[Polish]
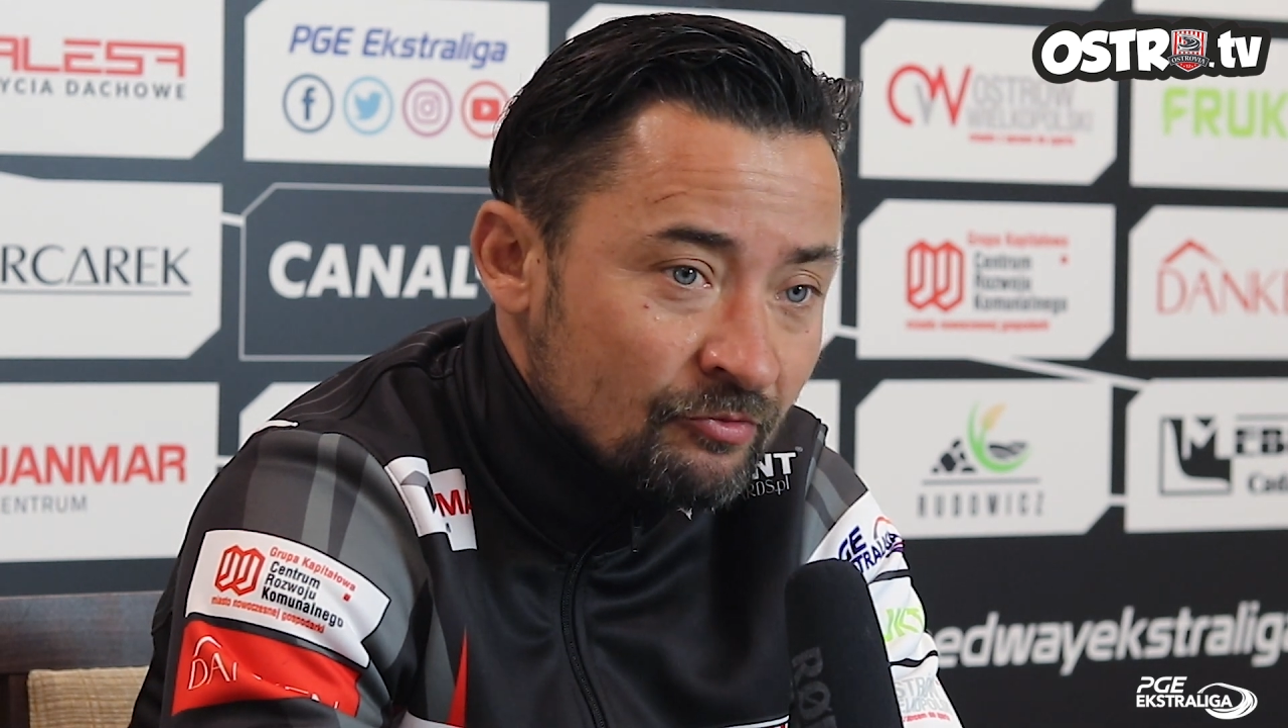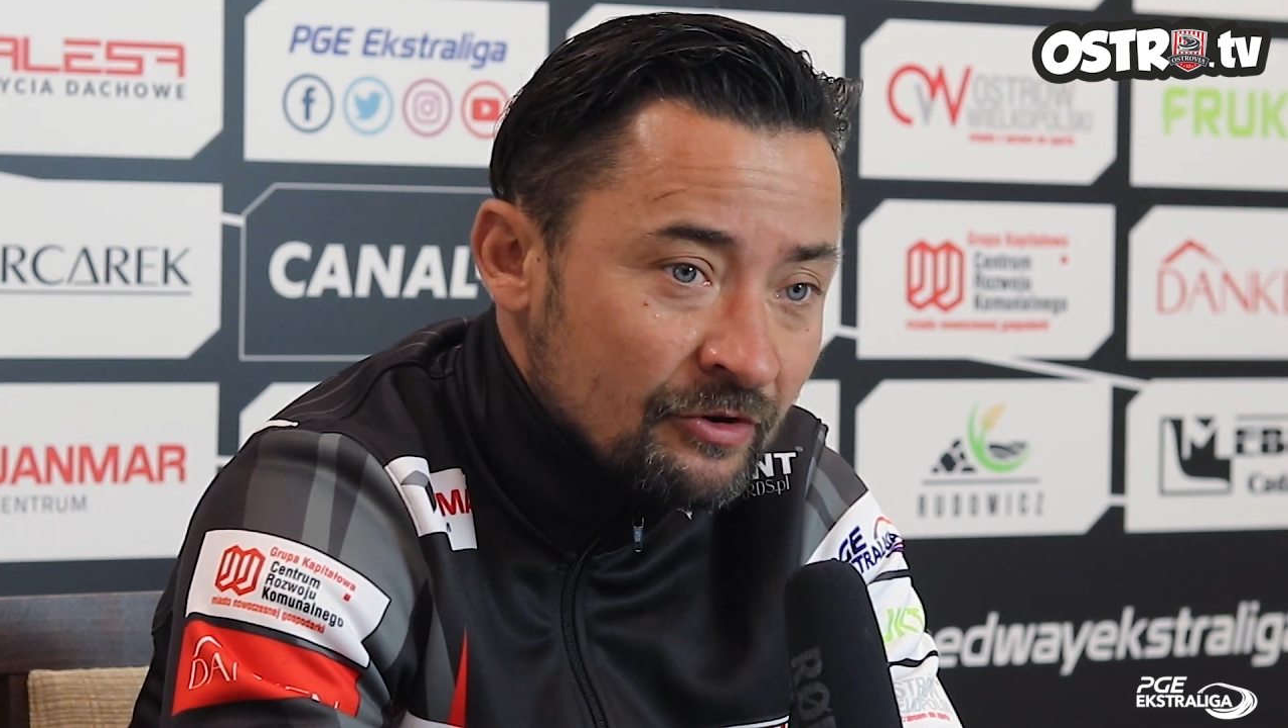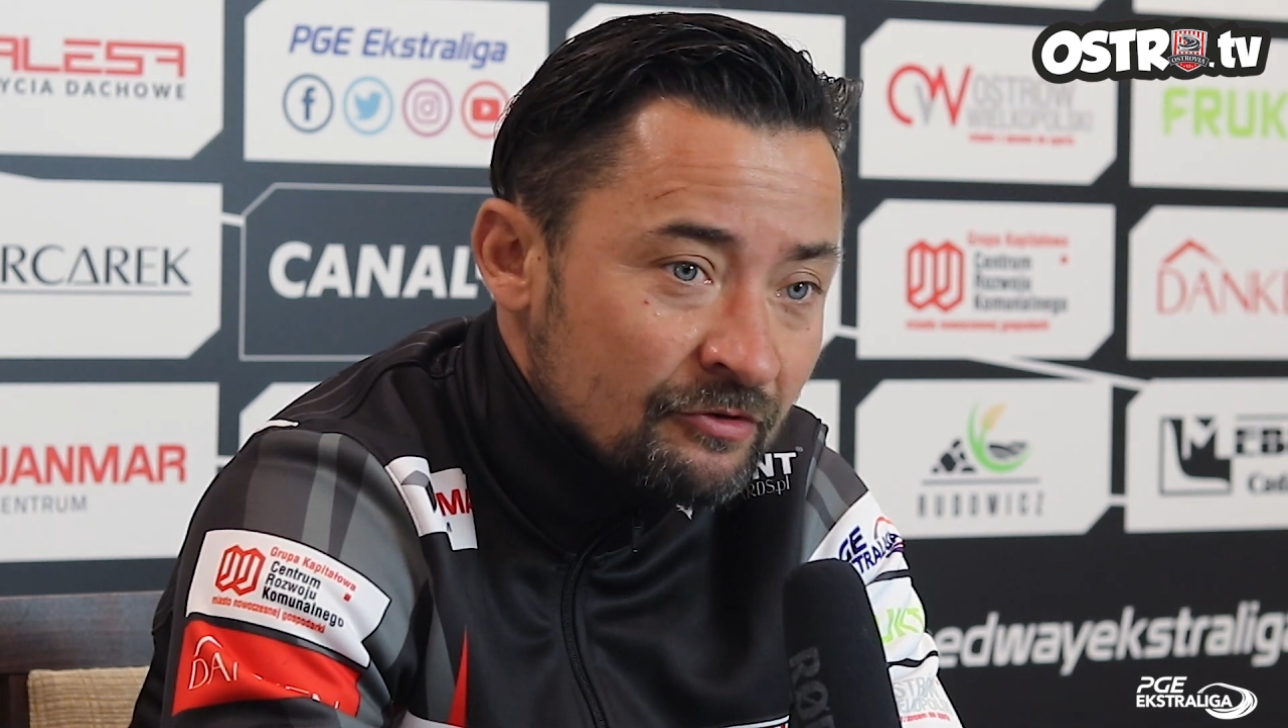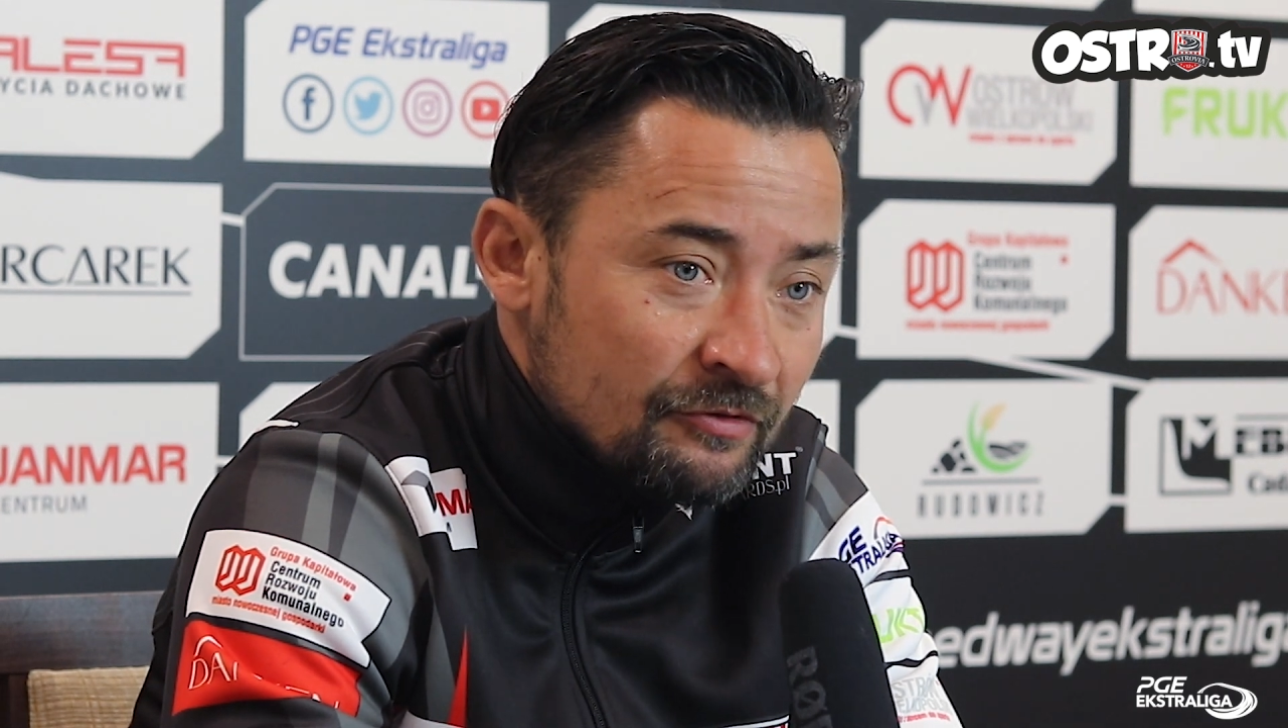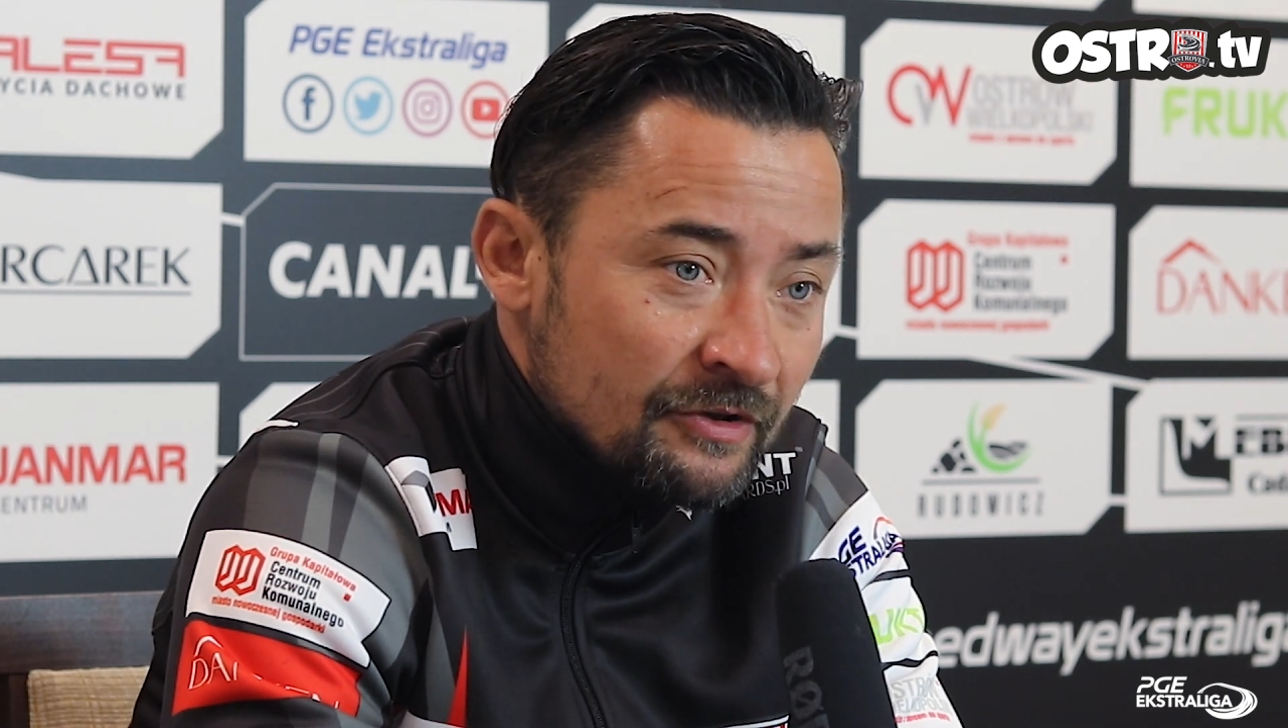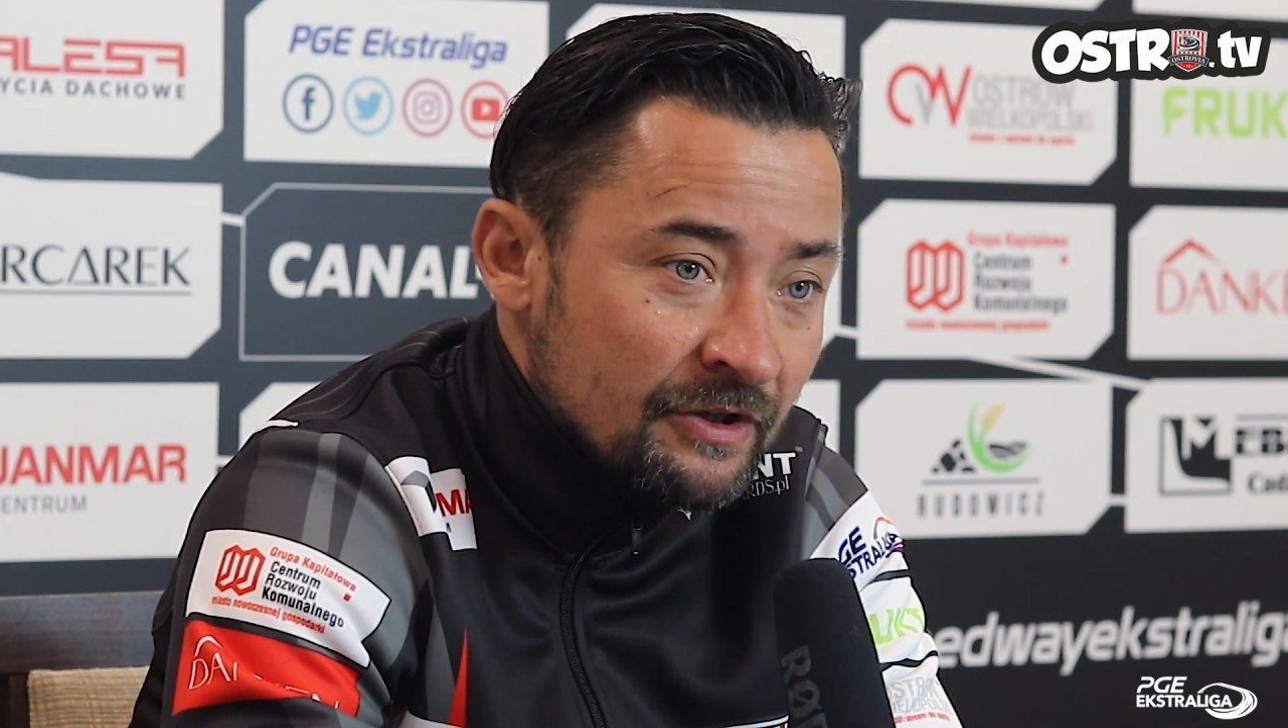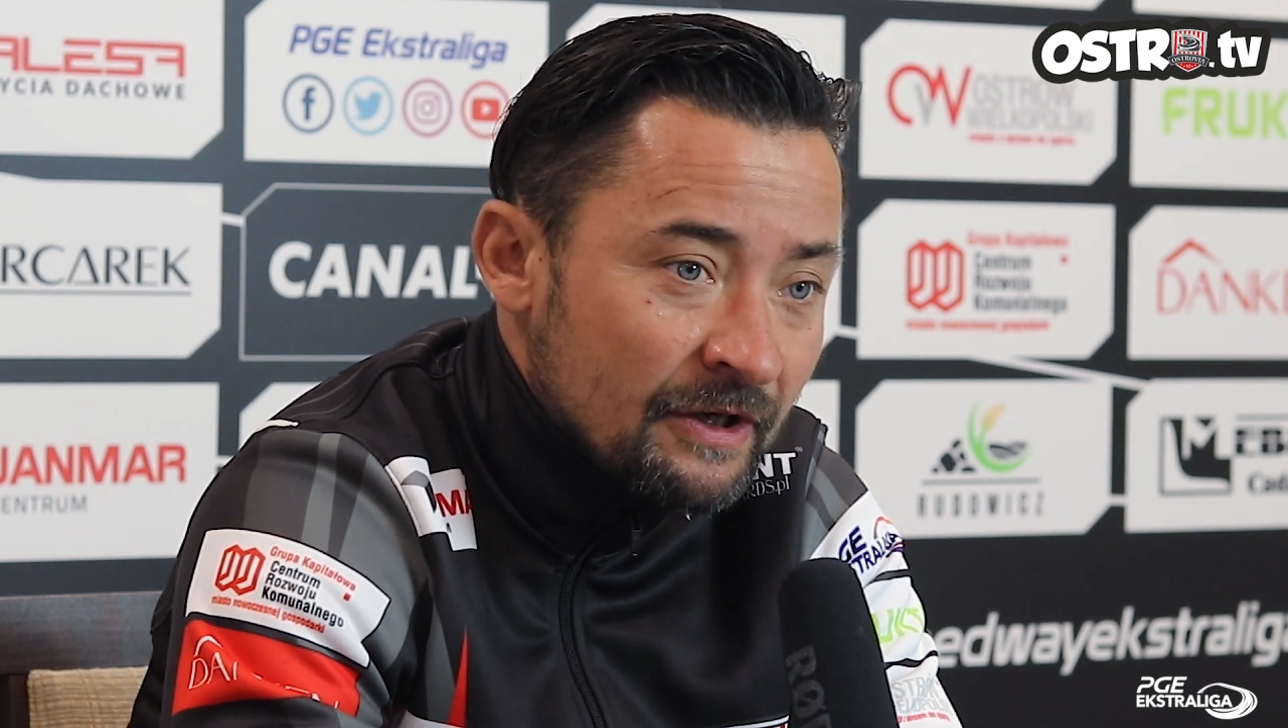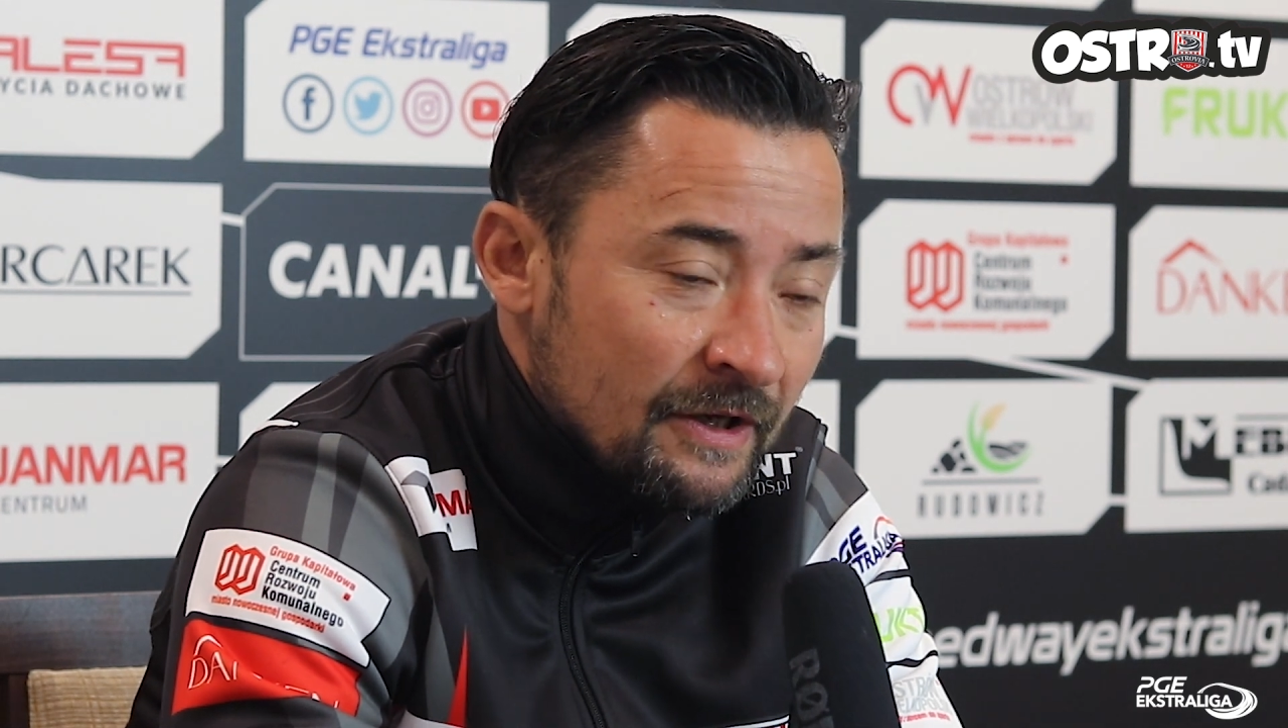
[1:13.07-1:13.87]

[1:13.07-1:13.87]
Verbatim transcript: błędów i,